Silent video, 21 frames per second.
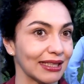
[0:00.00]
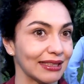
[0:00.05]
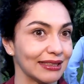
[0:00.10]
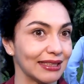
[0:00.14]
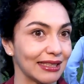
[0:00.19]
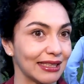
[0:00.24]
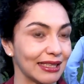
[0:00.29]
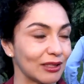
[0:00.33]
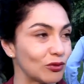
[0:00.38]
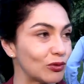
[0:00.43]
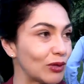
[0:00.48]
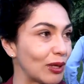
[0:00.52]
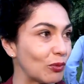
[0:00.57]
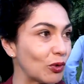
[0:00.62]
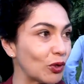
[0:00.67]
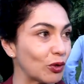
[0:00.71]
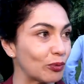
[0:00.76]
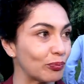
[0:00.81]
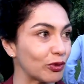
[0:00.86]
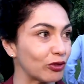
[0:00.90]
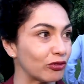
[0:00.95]
tienen un
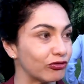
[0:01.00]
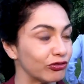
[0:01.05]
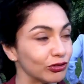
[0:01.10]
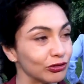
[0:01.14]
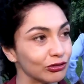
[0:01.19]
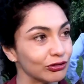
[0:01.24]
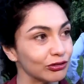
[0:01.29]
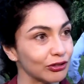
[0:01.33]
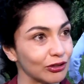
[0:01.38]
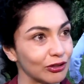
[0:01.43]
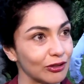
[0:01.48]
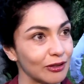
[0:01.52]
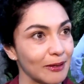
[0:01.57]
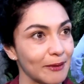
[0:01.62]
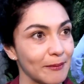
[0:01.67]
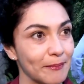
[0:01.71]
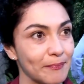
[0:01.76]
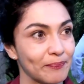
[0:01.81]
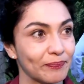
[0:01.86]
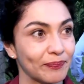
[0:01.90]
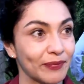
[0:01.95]
amor profundo,
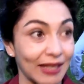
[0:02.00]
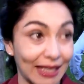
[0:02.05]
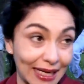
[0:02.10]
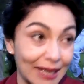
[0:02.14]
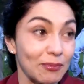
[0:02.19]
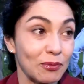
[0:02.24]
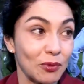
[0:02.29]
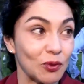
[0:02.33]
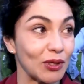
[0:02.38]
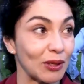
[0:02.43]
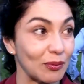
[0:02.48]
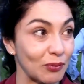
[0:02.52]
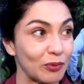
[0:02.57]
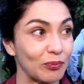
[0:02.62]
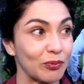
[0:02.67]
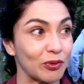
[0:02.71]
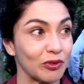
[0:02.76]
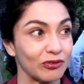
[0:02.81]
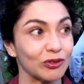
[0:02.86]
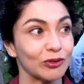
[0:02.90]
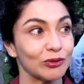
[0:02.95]
tenemos un
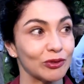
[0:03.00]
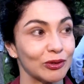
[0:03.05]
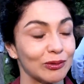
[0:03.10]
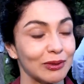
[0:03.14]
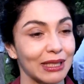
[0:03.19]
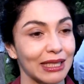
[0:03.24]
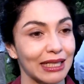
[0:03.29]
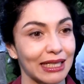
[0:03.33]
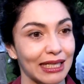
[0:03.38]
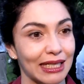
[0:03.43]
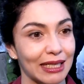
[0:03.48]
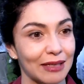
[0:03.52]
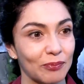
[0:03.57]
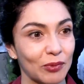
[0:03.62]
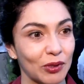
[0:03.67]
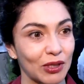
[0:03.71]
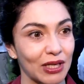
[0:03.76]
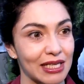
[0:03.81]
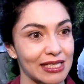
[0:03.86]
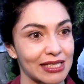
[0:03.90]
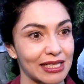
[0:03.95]
amor profundo por el,
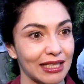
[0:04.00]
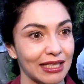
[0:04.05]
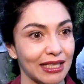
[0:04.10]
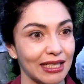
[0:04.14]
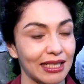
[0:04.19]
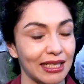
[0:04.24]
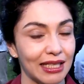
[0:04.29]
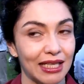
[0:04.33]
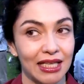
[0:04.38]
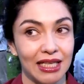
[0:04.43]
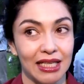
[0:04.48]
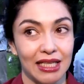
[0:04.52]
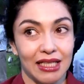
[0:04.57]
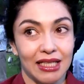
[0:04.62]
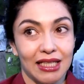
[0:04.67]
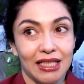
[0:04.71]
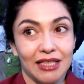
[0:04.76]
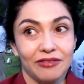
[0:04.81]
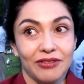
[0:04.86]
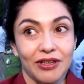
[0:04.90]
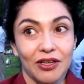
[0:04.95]
cine
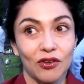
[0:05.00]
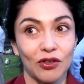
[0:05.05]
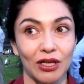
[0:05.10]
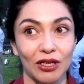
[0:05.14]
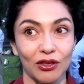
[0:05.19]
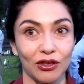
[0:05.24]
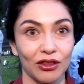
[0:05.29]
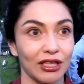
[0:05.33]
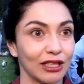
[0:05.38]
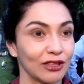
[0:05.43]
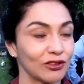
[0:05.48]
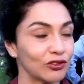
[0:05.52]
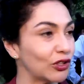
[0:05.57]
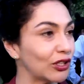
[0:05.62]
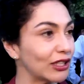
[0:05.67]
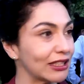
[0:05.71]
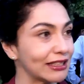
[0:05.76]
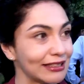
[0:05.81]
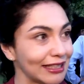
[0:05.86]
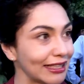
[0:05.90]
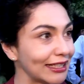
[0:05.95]
y veo que los
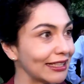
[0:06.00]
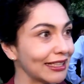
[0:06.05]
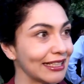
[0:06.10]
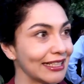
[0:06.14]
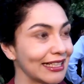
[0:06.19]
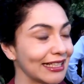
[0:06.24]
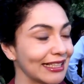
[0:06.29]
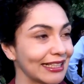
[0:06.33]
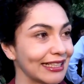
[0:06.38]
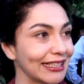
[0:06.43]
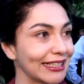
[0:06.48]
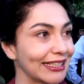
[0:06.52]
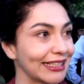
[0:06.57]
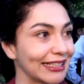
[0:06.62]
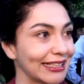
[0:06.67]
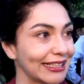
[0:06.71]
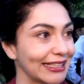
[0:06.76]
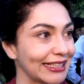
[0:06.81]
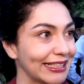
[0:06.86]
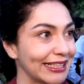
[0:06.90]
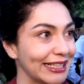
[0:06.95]
directores siguen
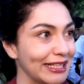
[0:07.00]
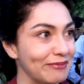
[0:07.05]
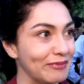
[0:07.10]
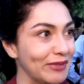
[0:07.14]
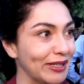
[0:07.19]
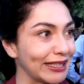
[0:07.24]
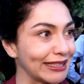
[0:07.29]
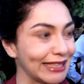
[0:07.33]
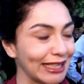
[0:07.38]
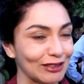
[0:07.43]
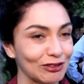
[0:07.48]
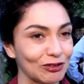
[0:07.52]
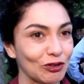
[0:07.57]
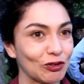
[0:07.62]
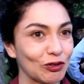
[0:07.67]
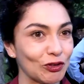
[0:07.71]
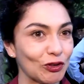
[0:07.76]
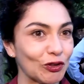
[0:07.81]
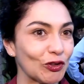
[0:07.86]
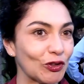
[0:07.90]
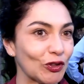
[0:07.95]

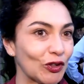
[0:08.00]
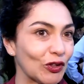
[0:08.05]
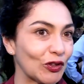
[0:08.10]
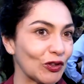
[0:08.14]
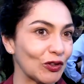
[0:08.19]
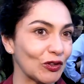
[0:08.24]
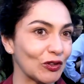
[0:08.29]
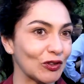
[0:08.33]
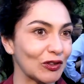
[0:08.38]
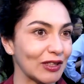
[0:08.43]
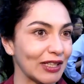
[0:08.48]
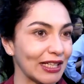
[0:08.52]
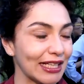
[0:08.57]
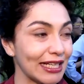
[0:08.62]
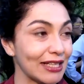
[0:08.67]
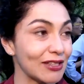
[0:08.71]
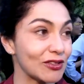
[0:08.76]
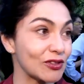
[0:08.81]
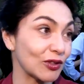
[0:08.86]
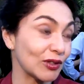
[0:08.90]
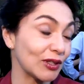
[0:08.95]
invirtiendo todo
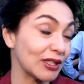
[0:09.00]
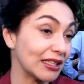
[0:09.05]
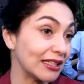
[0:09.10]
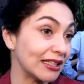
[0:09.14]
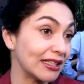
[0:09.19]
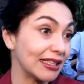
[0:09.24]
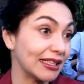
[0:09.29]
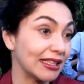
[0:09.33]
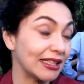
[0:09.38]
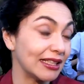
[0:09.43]
en eso y